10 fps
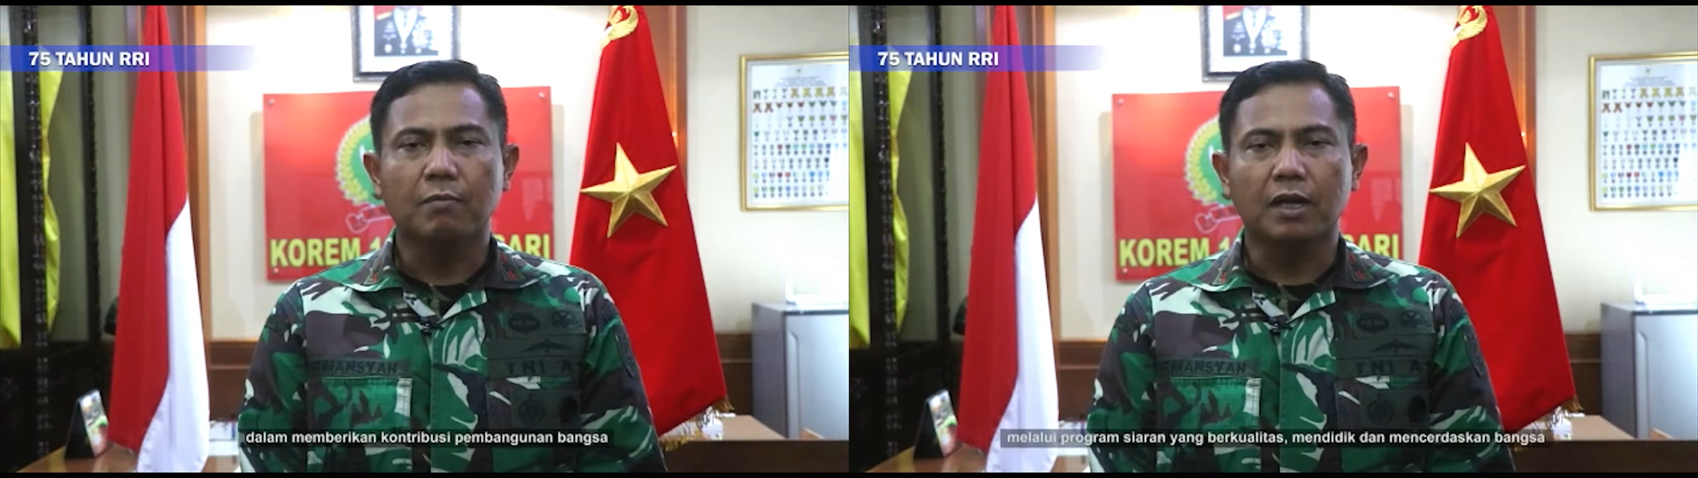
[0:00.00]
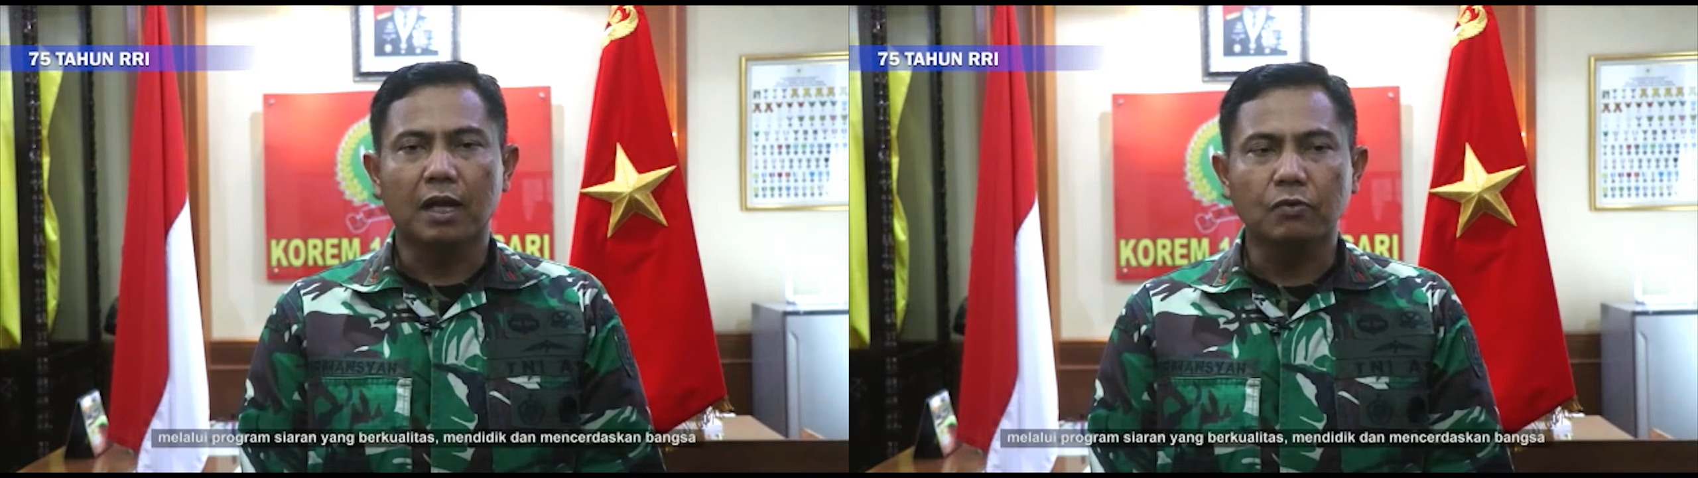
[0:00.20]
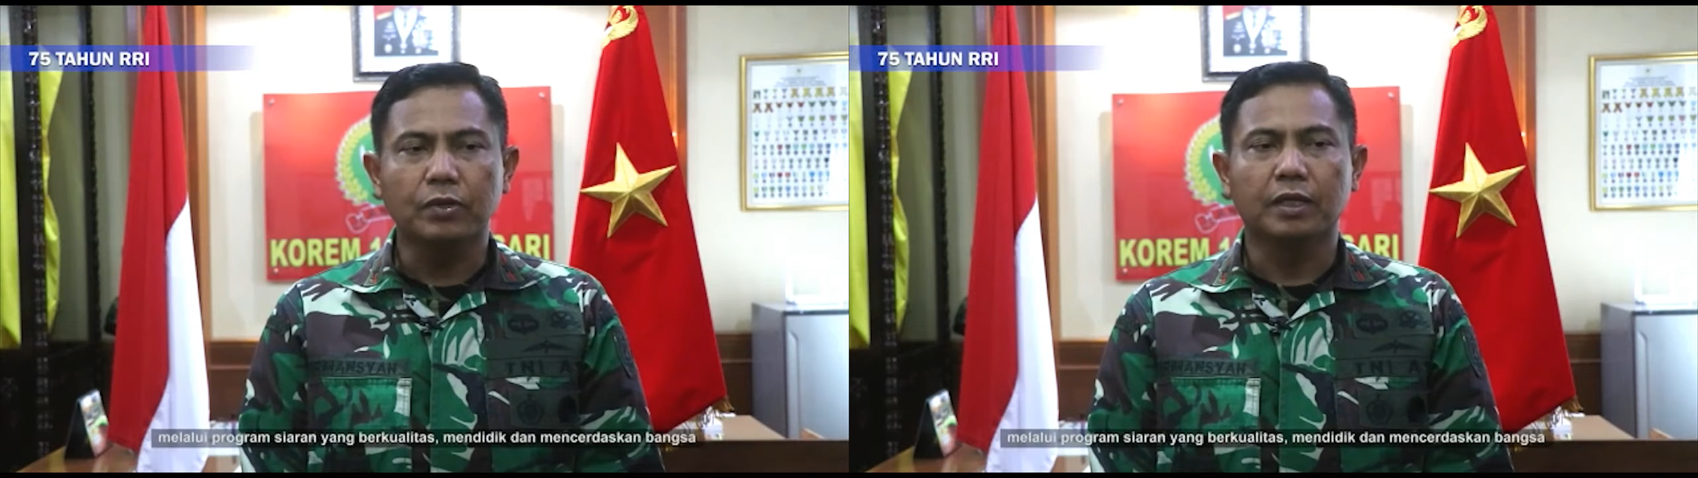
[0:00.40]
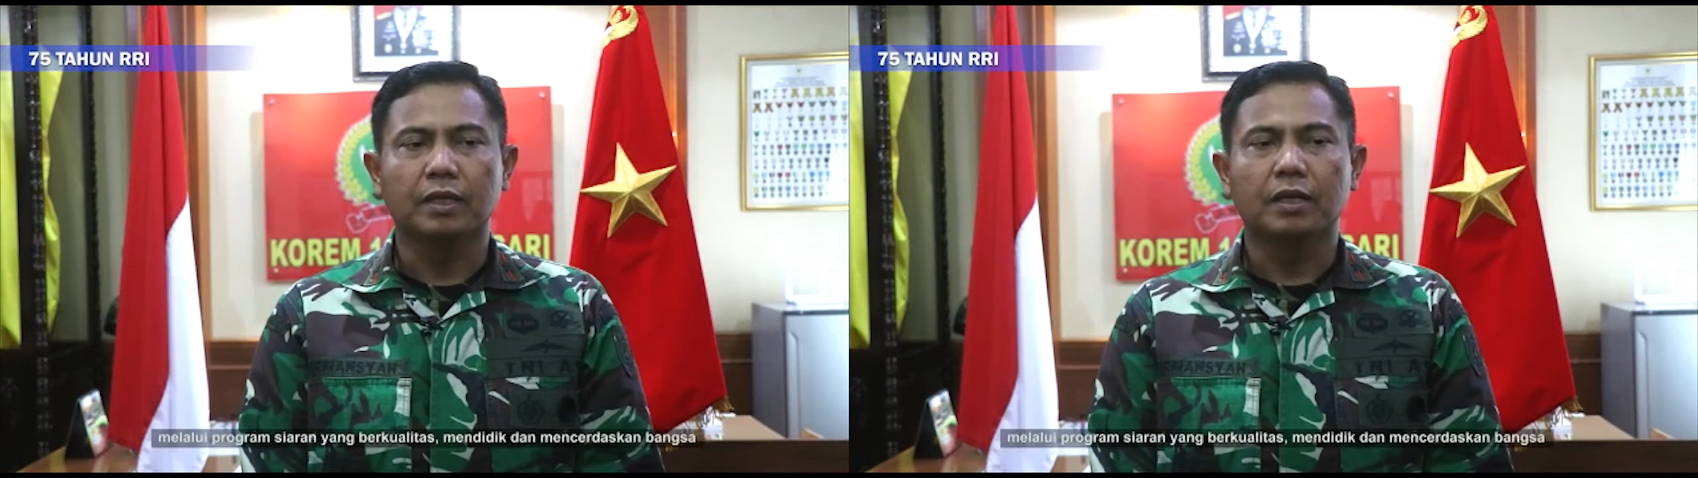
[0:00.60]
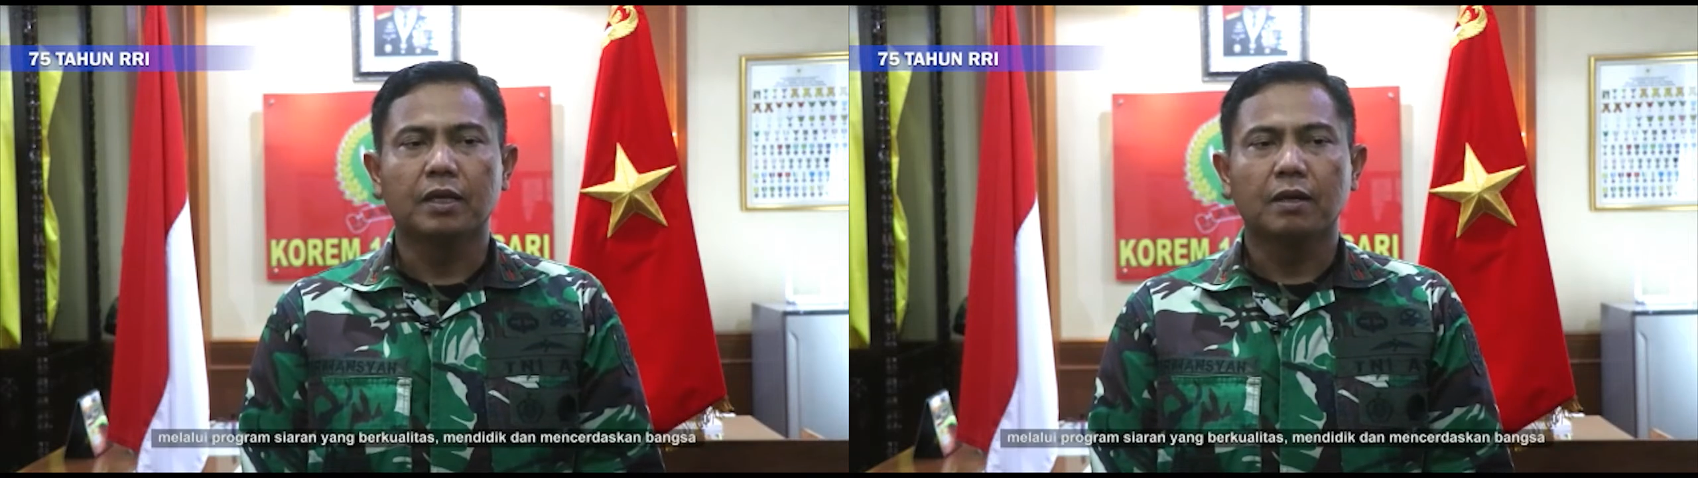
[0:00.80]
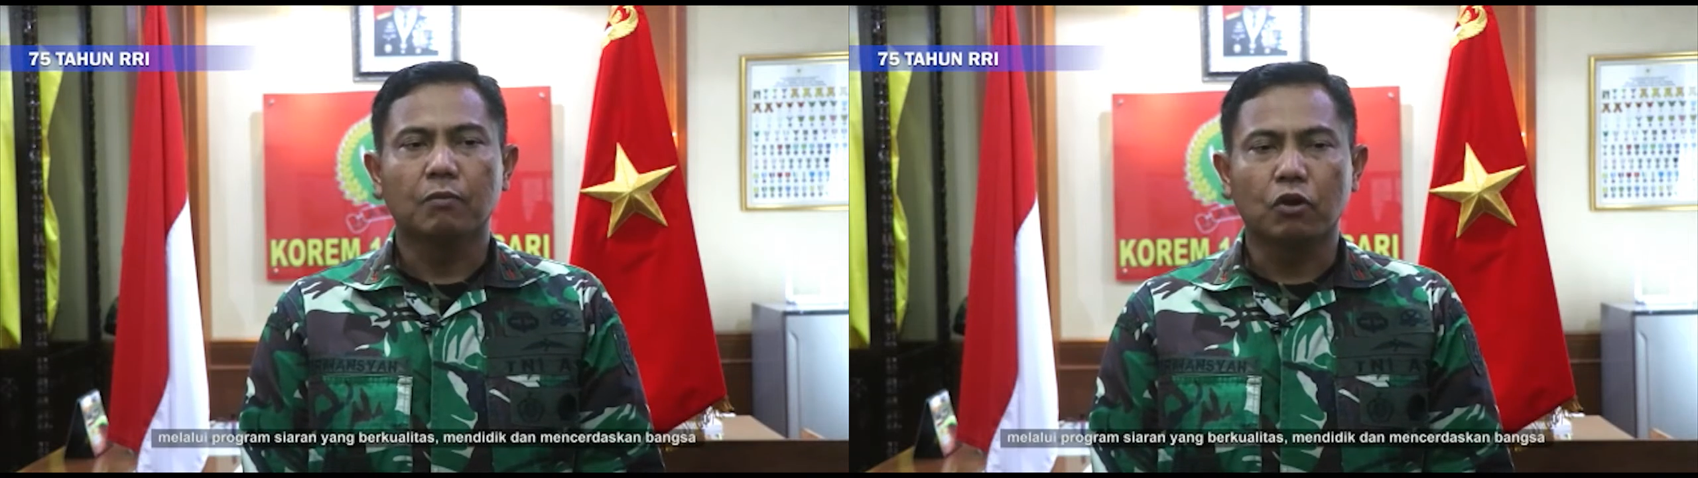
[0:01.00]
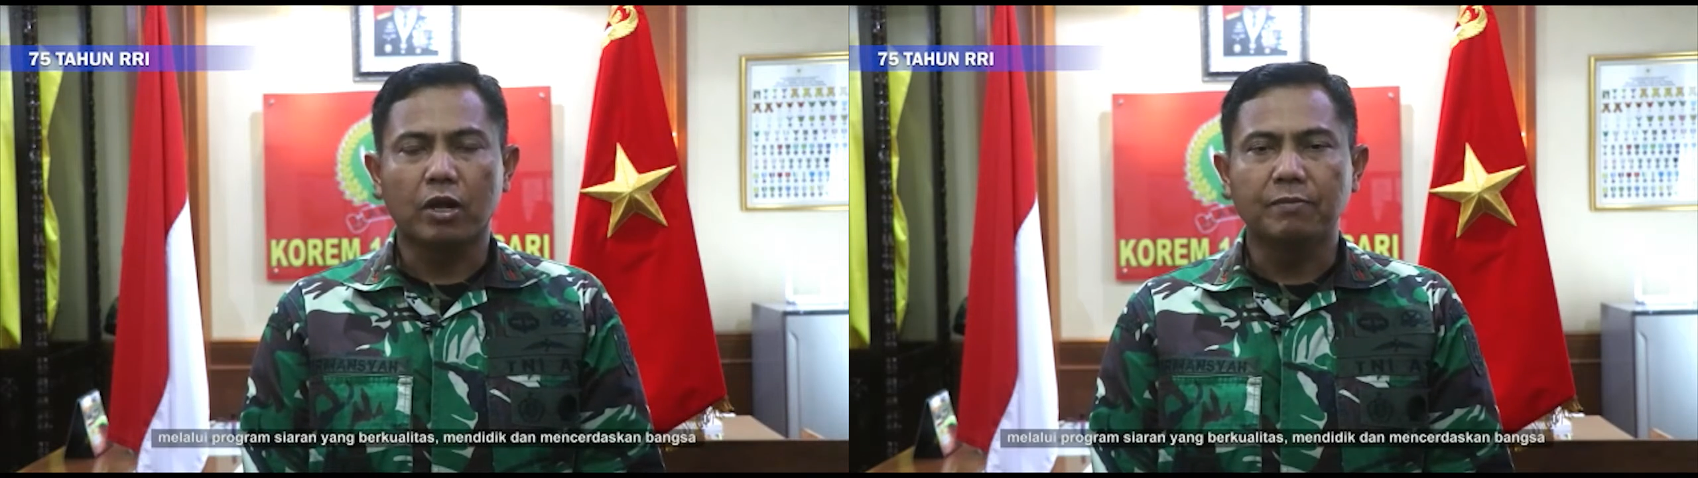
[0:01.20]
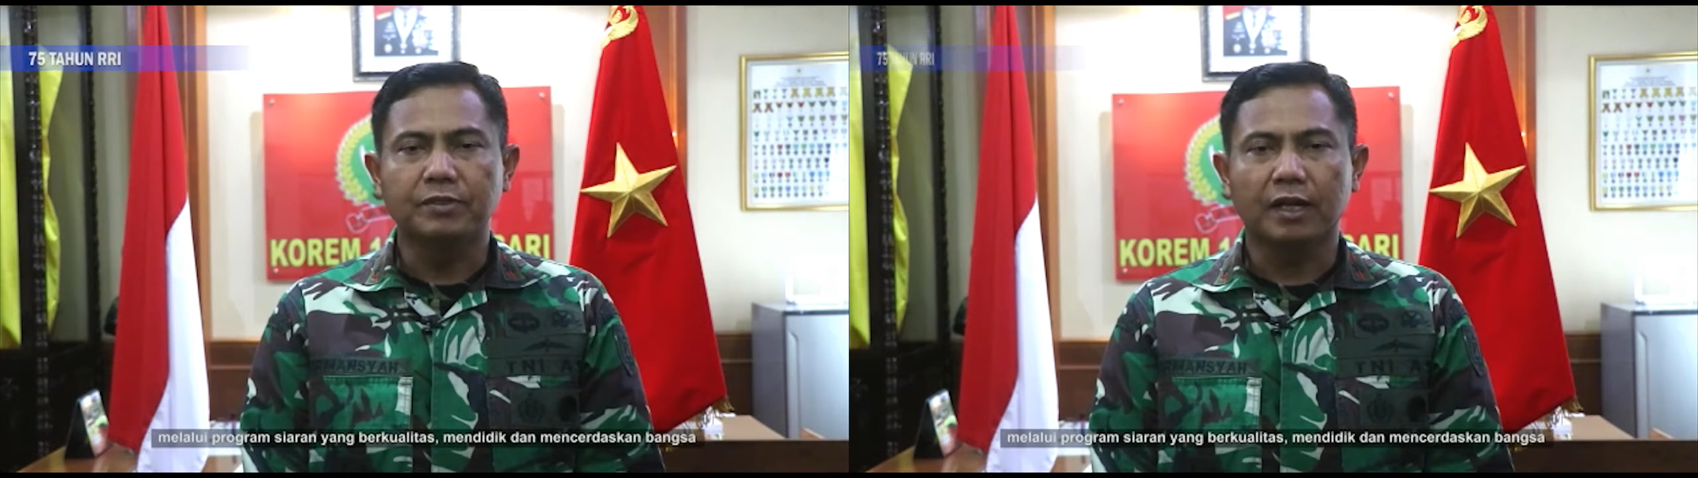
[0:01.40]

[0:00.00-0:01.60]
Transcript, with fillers: melalui program